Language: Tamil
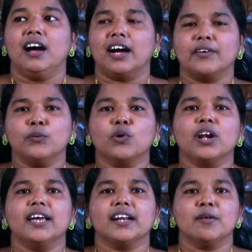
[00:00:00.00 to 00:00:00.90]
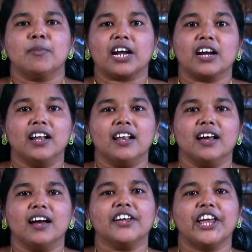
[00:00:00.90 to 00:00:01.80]
அங்கே ஊரில் இருக்க மக்கள்
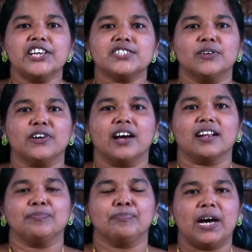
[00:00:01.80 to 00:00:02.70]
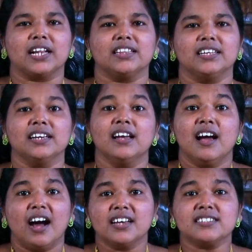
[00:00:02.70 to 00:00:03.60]
எல்லாம் இயேசுவை பார்த்து
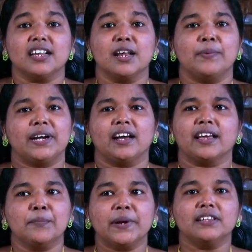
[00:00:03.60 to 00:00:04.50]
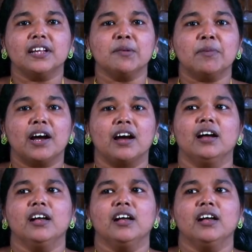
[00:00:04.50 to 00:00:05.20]
ஆச்சரியப்பட்டாங்க எப்படி தெரியுமா